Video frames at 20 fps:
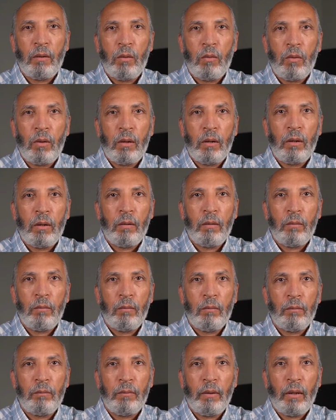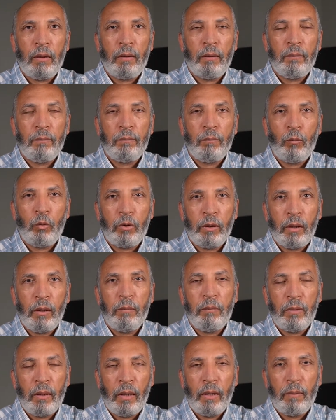هو يعني
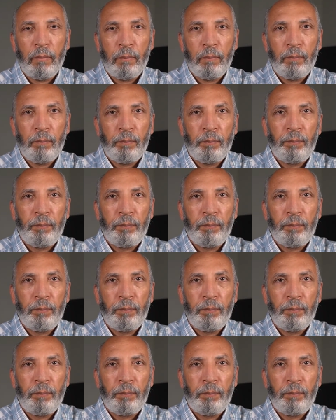مقيم دائم